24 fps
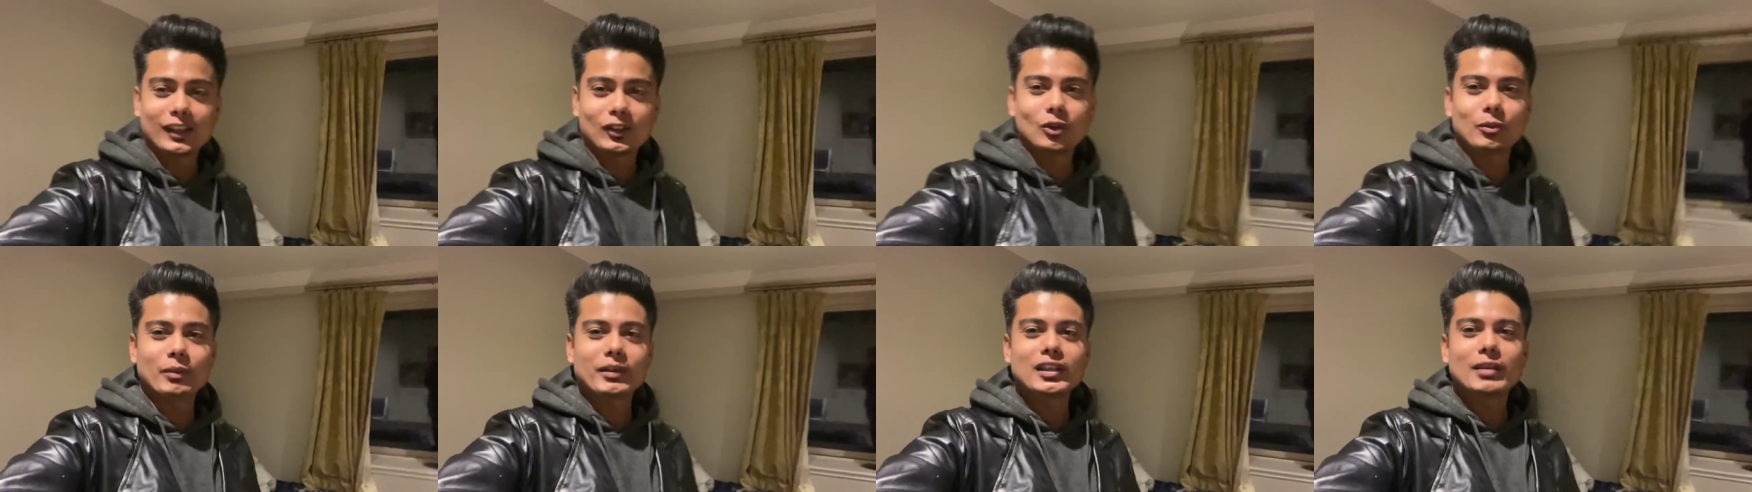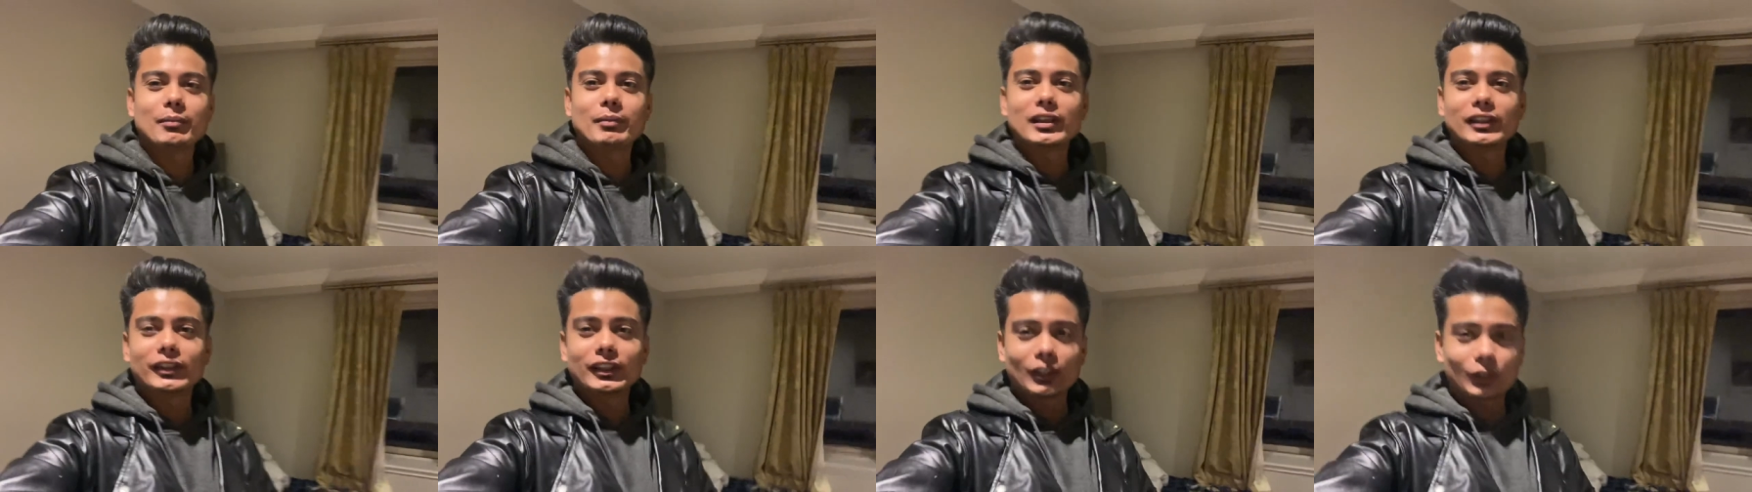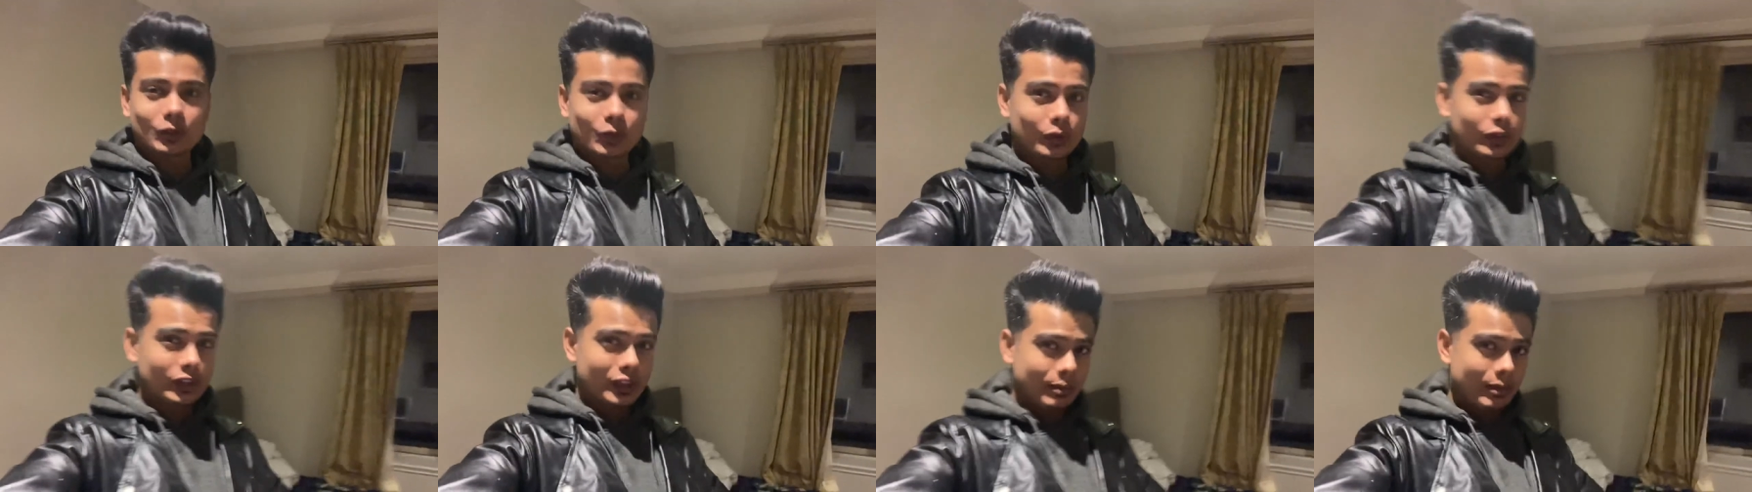तो भैया मिलते हैं
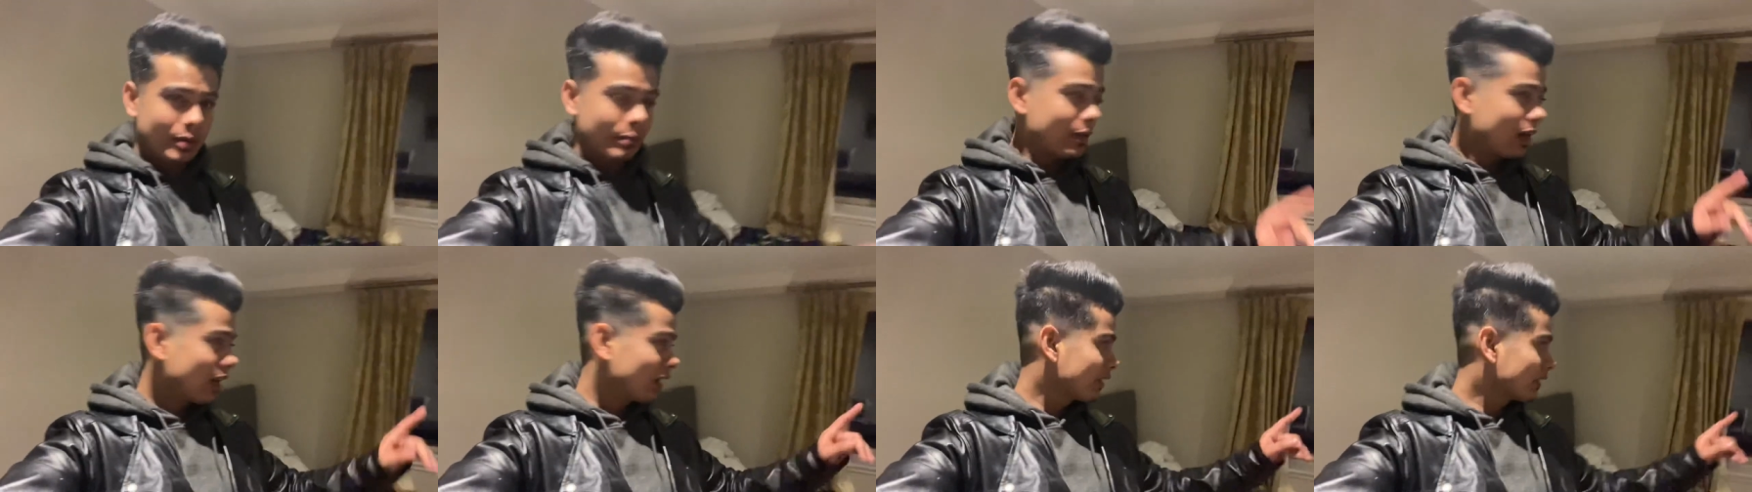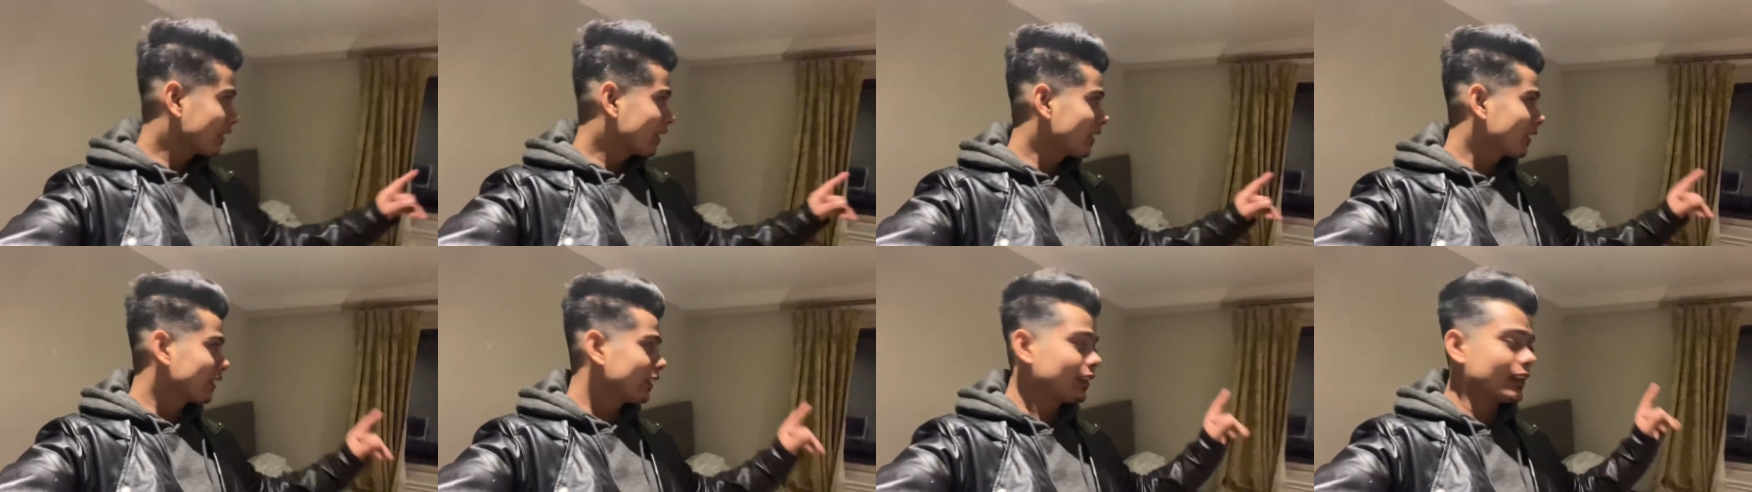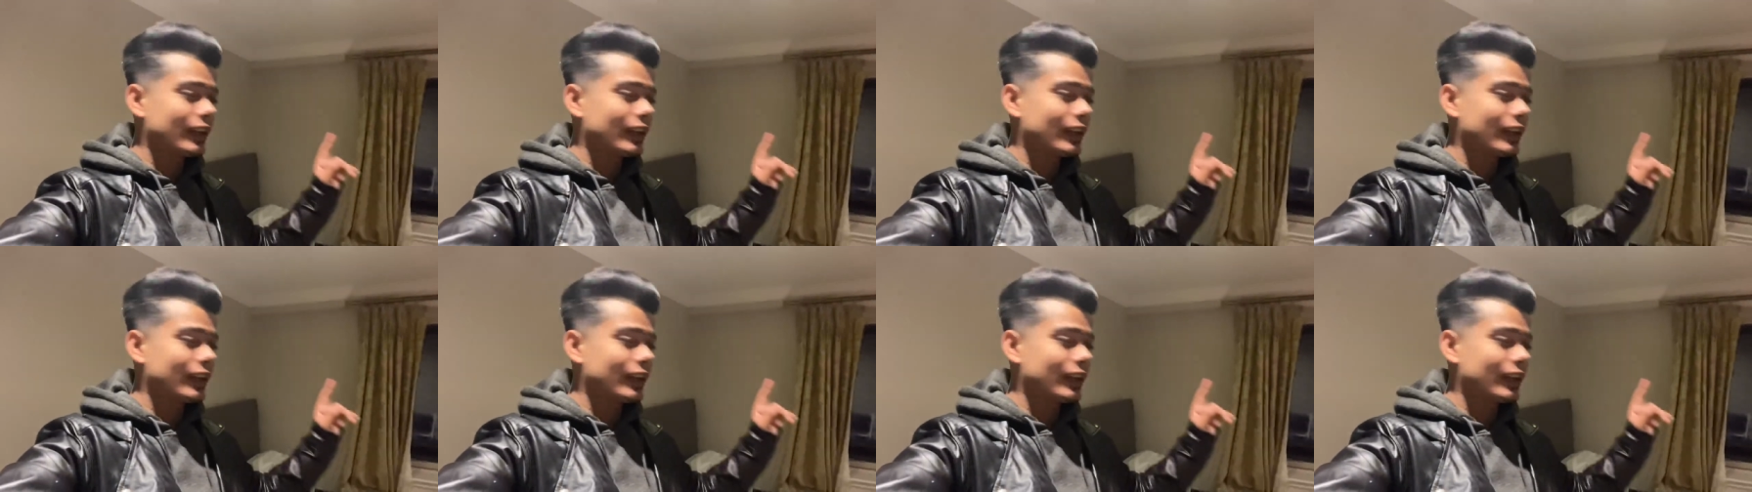थोड़ी देर में बाहर निकल के